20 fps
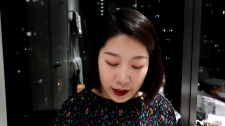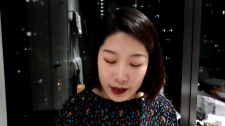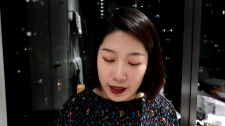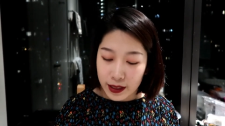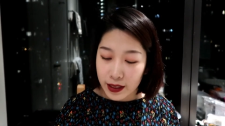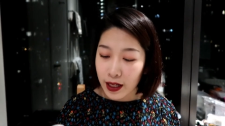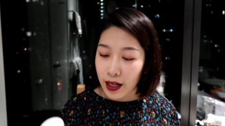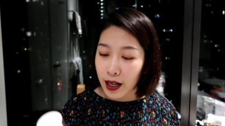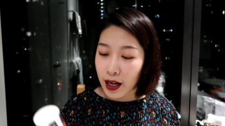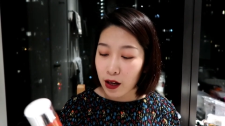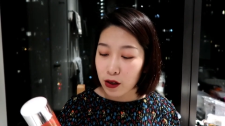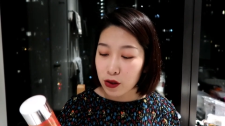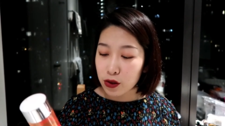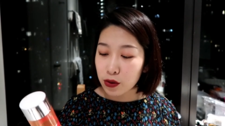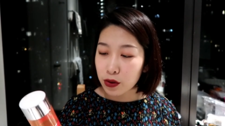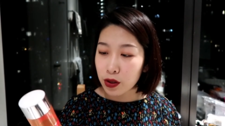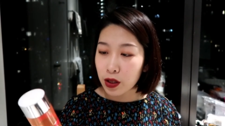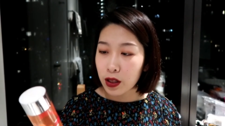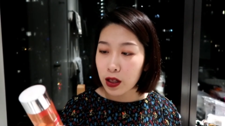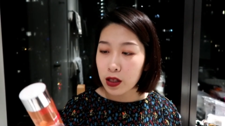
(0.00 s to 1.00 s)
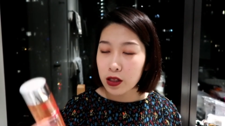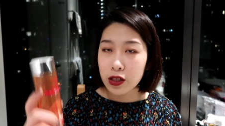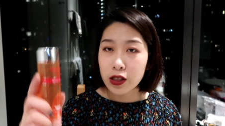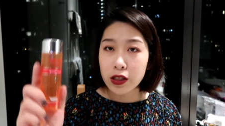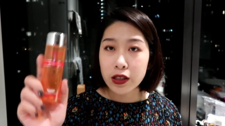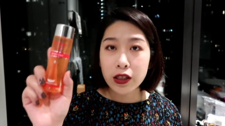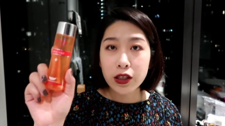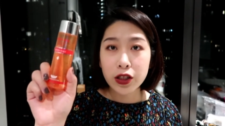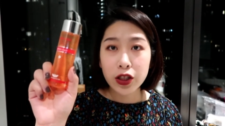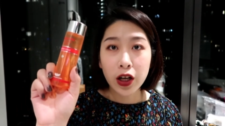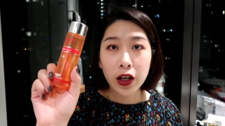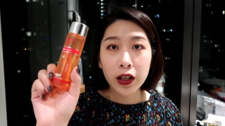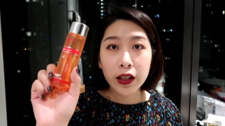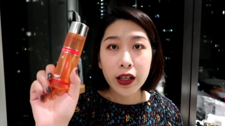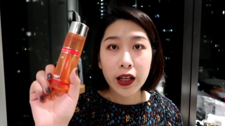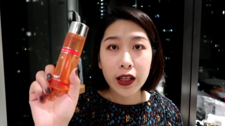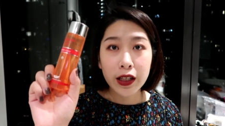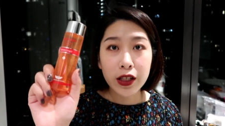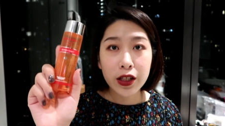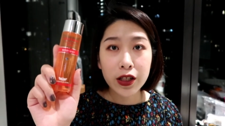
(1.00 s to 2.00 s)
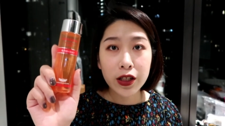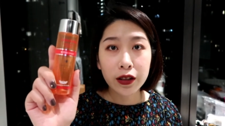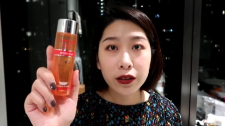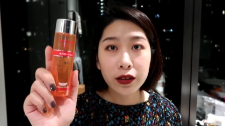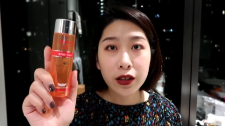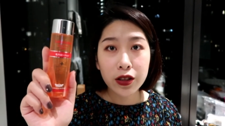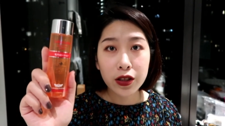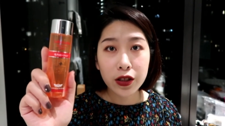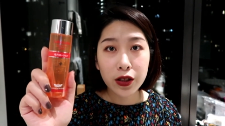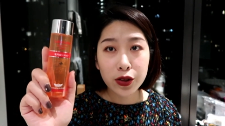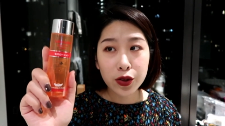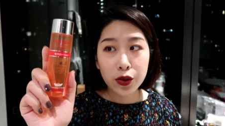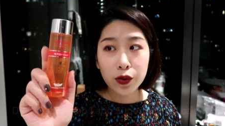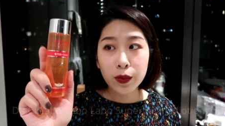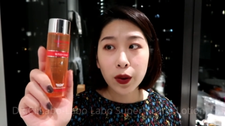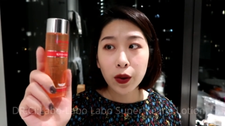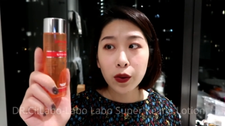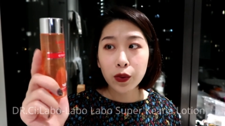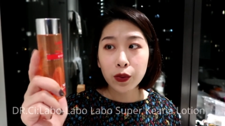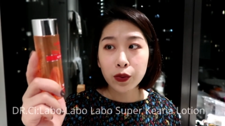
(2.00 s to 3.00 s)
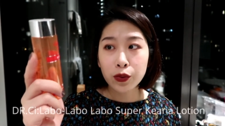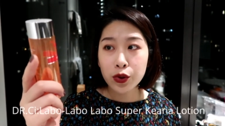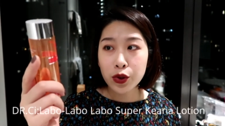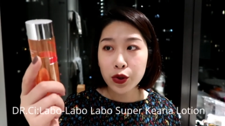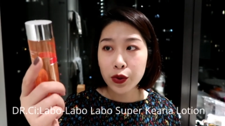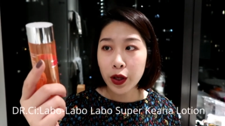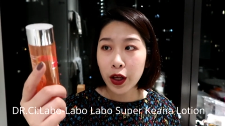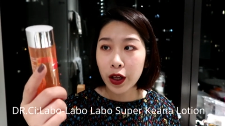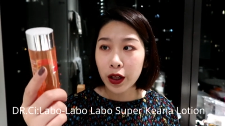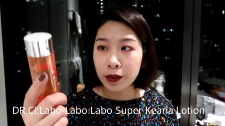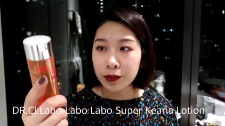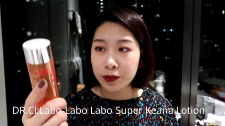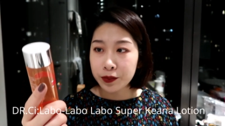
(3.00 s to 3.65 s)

再接下来要说的呢是这个成野医生的这个收毛孔水，